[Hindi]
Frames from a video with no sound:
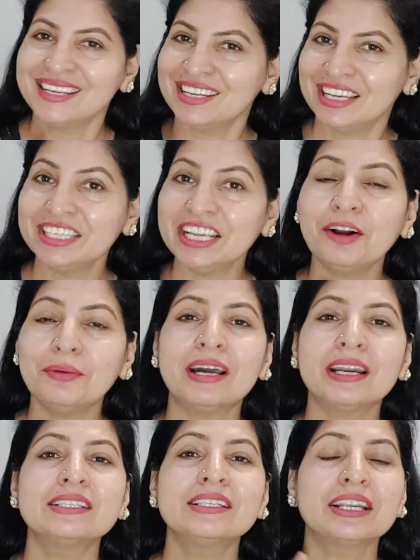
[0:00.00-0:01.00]
ये हमारे
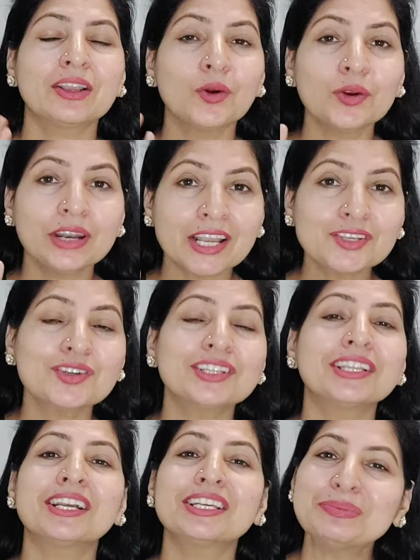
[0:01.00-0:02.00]
स्किन को नेचुरल तरीके
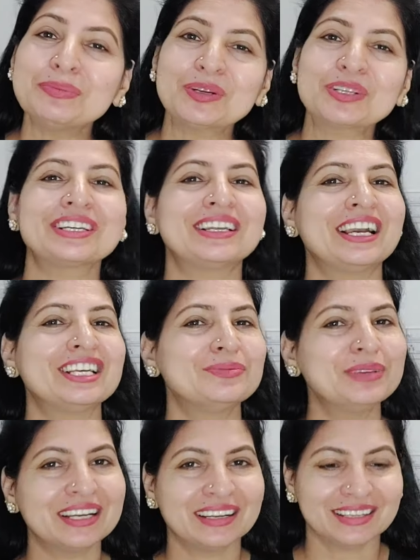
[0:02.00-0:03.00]
से मॉइस्चराइज भी
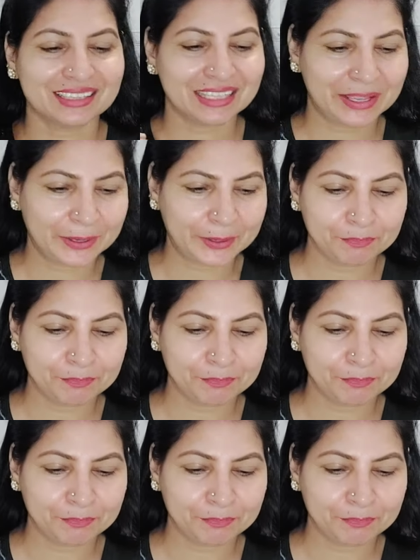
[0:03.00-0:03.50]
करता है